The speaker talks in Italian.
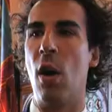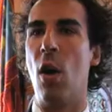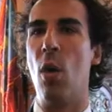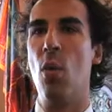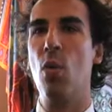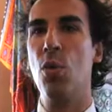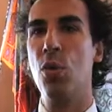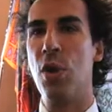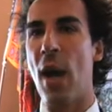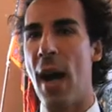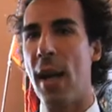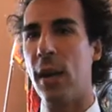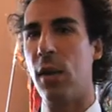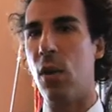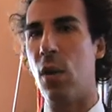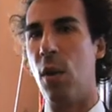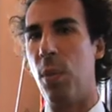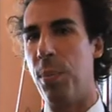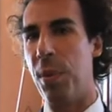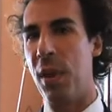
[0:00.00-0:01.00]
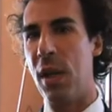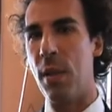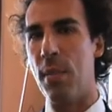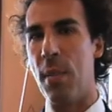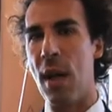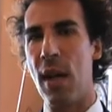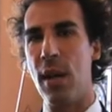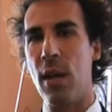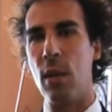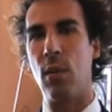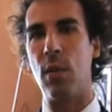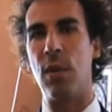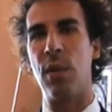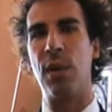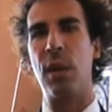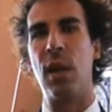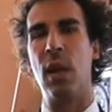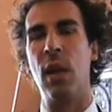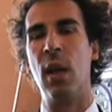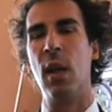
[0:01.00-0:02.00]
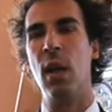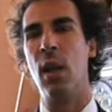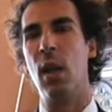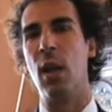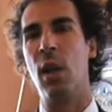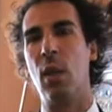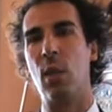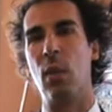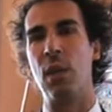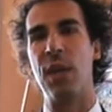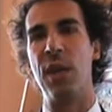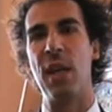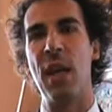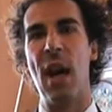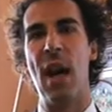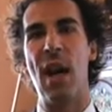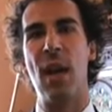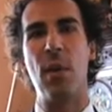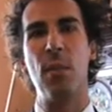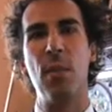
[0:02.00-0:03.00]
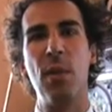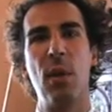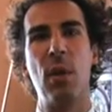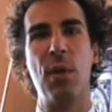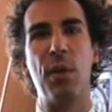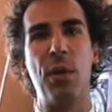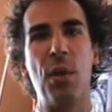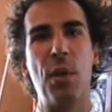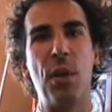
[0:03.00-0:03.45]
Ho usato a piene mani queste, eh, queste armi, queste